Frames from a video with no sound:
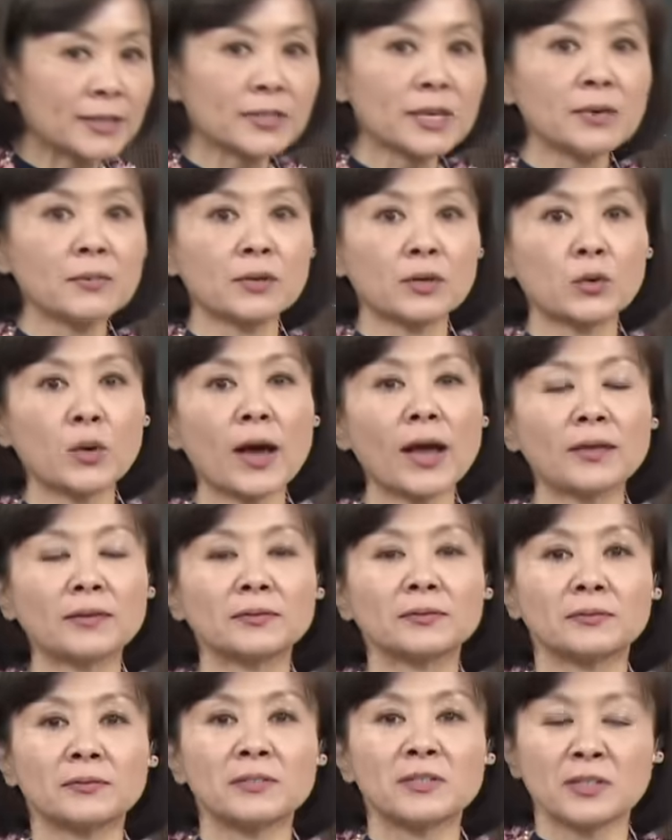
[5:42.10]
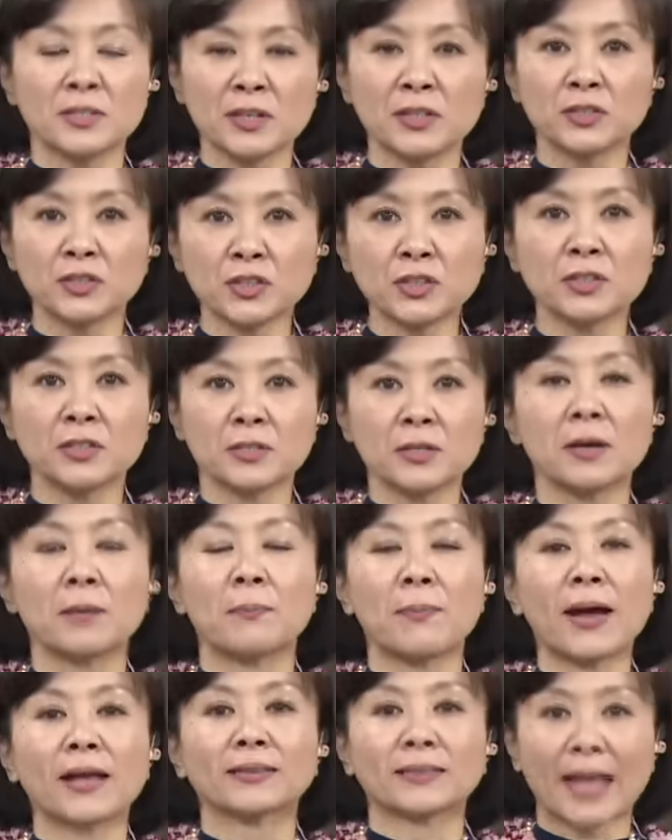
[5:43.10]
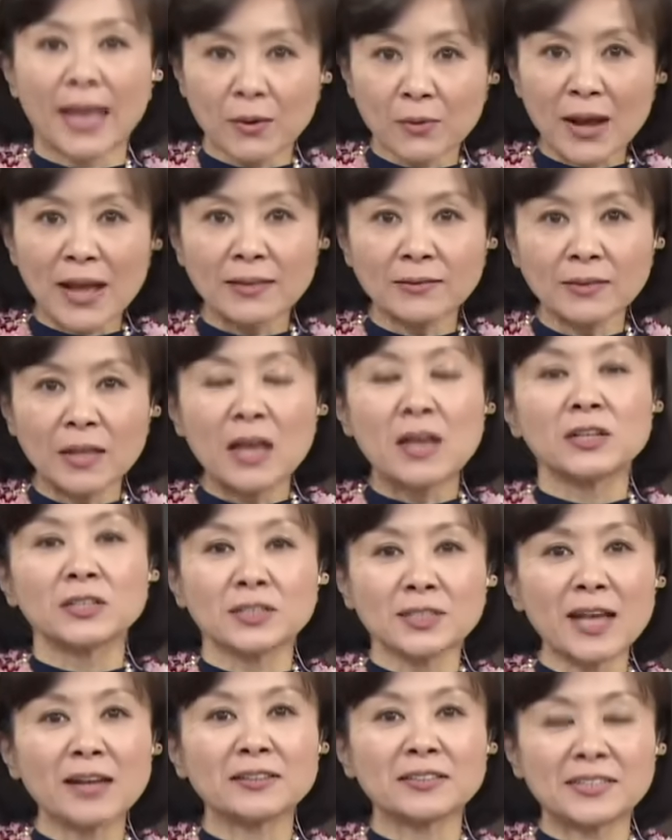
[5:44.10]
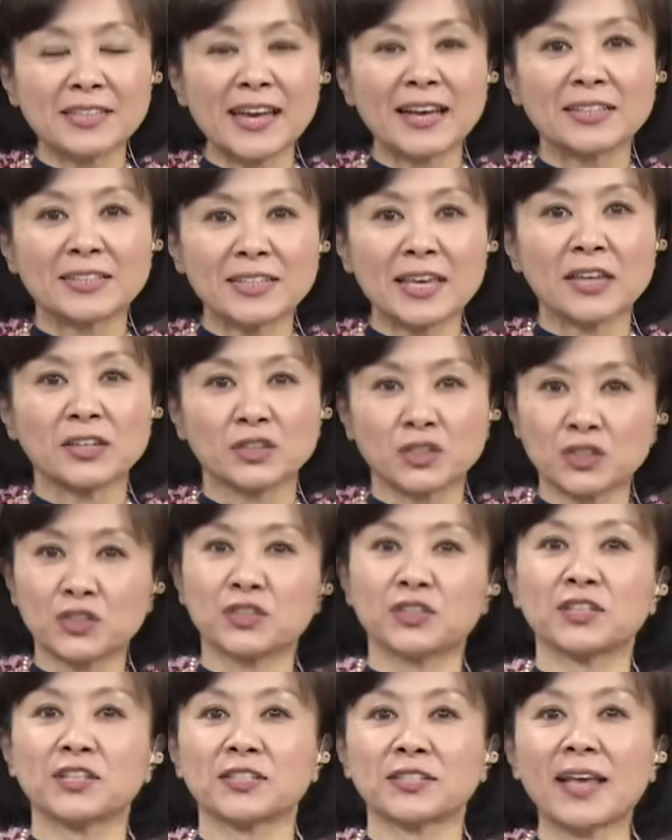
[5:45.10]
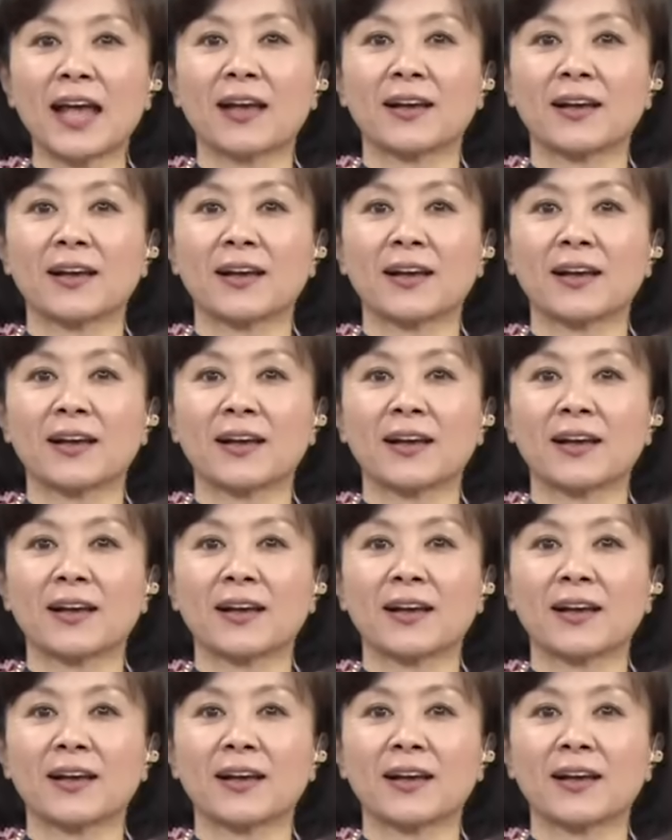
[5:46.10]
谢敏宽正式的把台湾上架在世界上。